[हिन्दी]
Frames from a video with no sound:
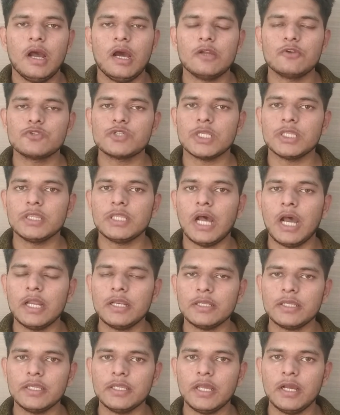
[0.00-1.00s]

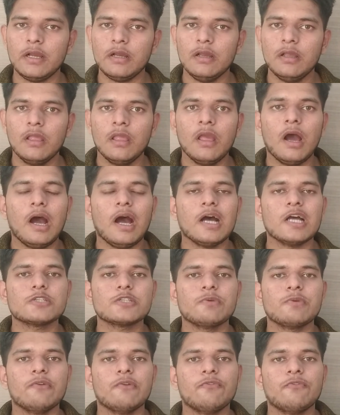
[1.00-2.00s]
अनुसंधान किया
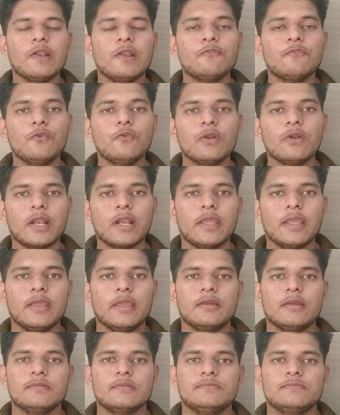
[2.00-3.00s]
आज वे फल फूल रहे
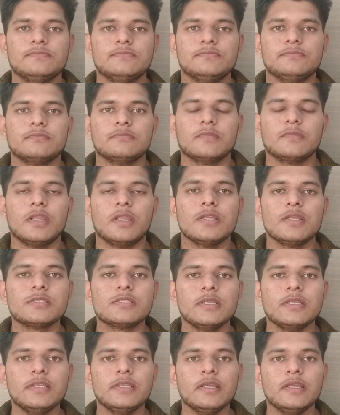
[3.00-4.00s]
हैं
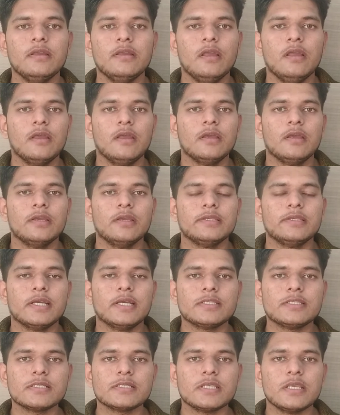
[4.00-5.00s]
इसीलिए
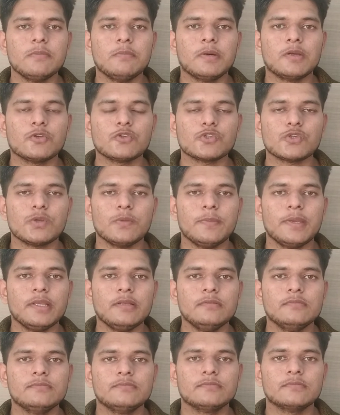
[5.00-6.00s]
यज्ञ से मनुष्य
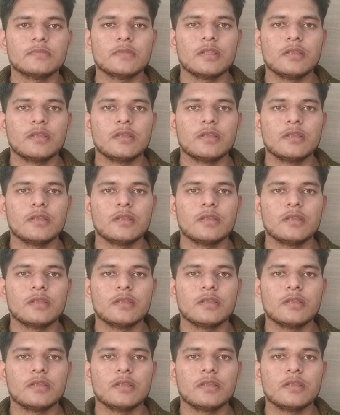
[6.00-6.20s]
में